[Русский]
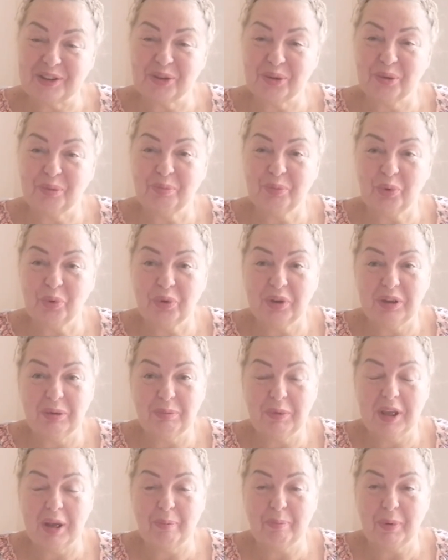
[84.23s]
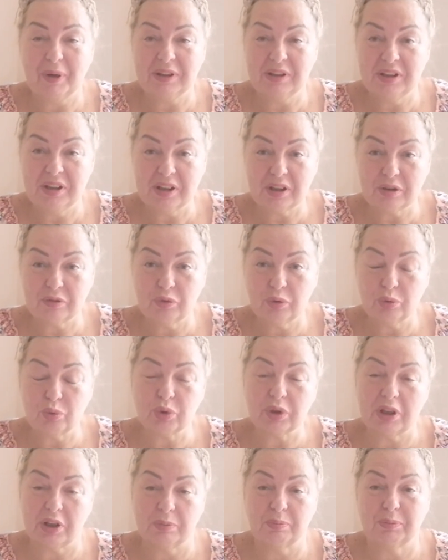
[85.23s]
что многие меня поддерживают, ну,
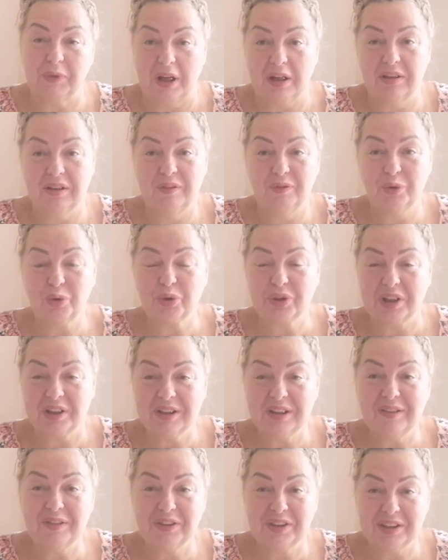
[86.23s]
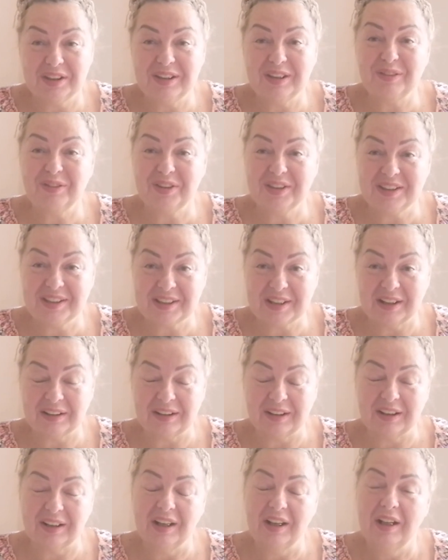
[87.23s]
скажем так,
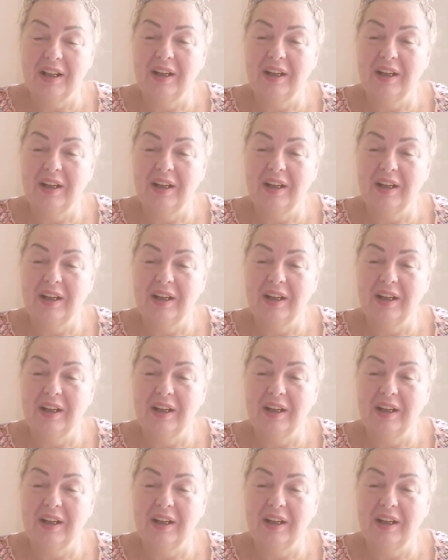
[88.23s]
99,9.